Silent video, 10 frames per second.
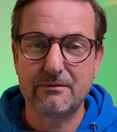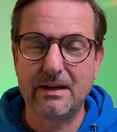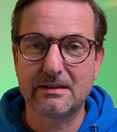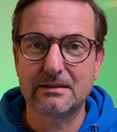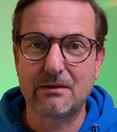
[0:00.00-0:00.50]

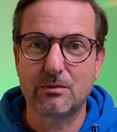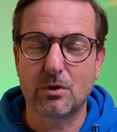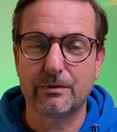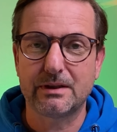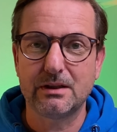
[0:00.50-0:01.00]
Werte davon
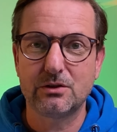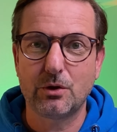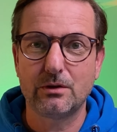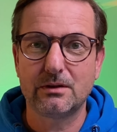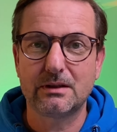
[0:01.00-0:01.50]
profitieren
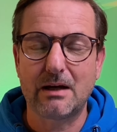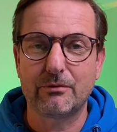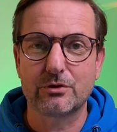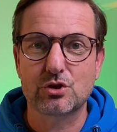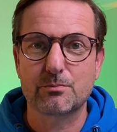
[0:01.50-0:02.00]
könnten,
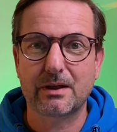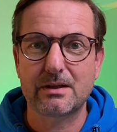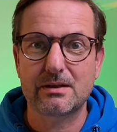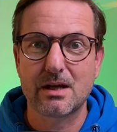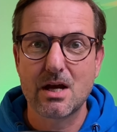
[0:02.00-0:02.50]
davon
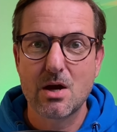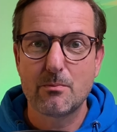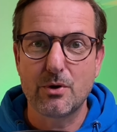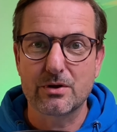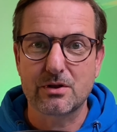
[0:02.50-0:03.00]
spricht
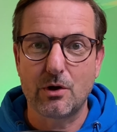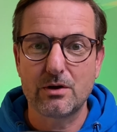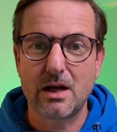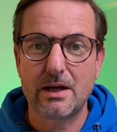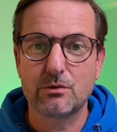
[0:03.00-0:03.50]
Börse
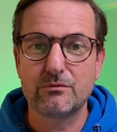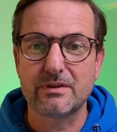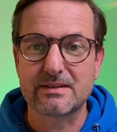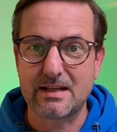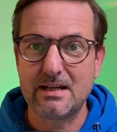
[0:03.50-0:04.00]
Online. Und
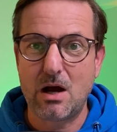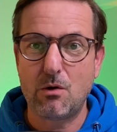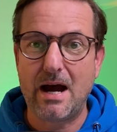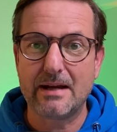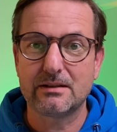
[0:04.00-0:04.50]
wir sehen
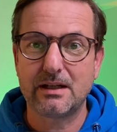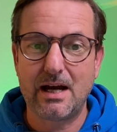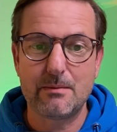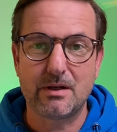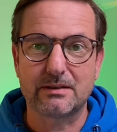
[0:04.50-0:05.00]
auch einen
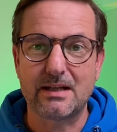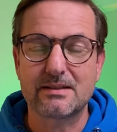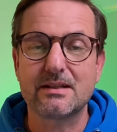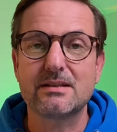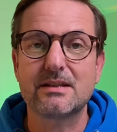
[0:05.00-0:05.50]
Treiber,
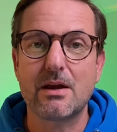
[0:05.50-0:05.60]
das ist der